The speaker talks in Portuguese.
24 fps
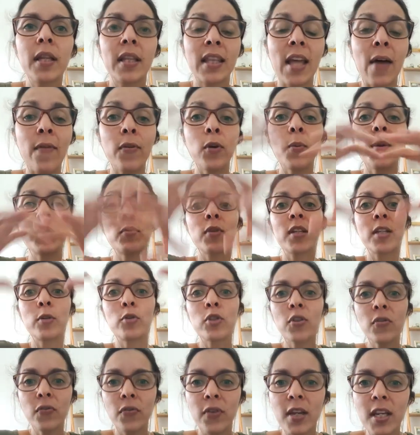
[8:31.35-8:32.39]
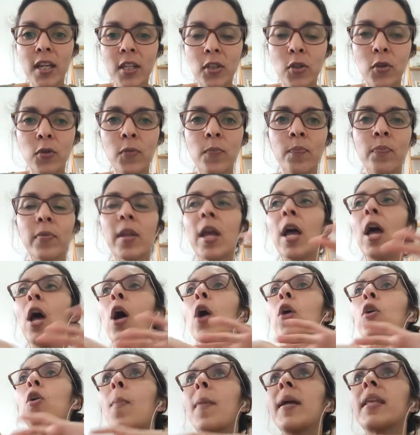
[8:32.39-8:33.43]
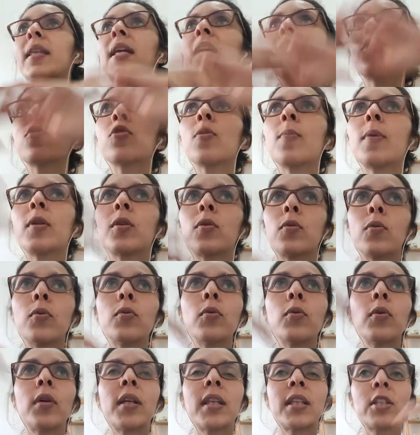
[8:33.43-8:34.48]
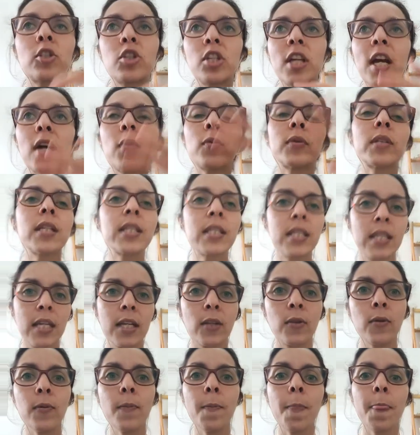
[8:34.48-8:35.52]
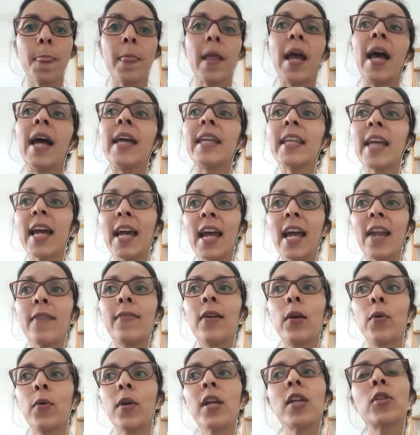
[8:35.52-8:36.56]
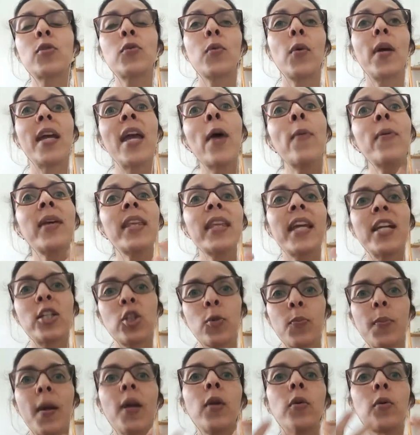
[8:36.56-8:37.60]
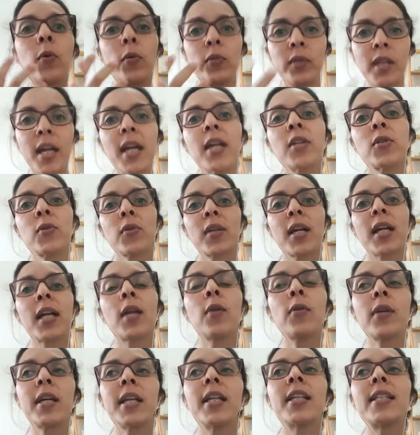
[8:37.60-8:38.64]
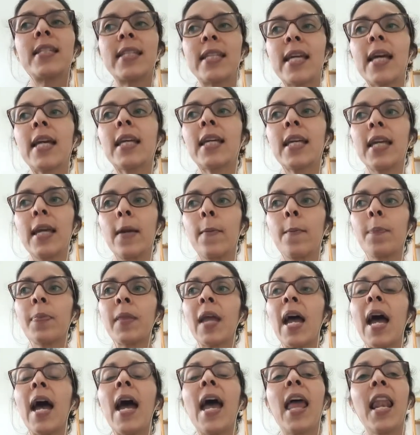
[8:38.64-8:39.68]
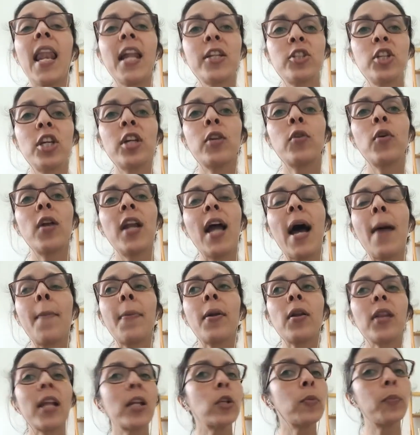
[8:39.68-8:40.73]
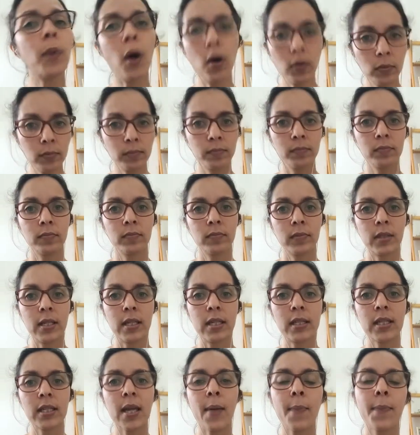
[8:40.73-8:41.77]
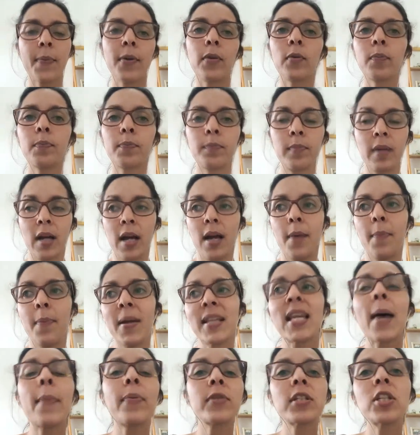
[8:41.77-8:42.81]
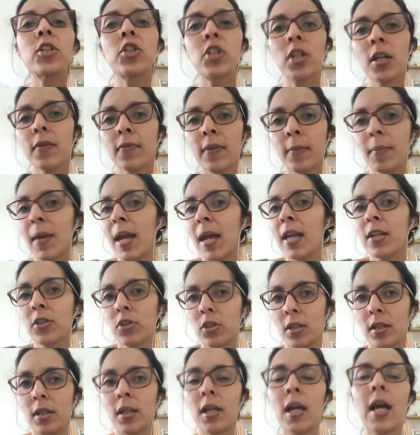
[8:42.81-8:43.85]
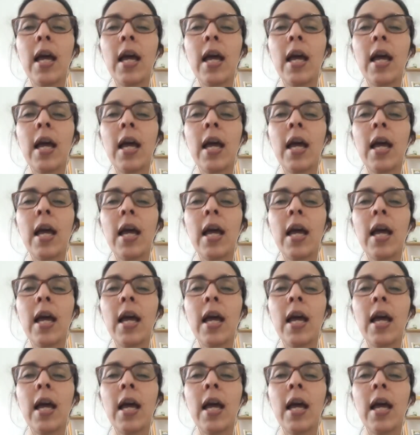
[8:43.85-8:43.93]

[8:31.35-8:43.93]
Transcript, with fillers: Estavam numa situação difícil, comentando sobre tudo o que tinha acontecido. E aí ela falou isso. Eu entendi pelo contexto que aquilo queria dizer que ela tinha que olhar pelo lado bom, sabe? Pelo, uh, pensar positivamente.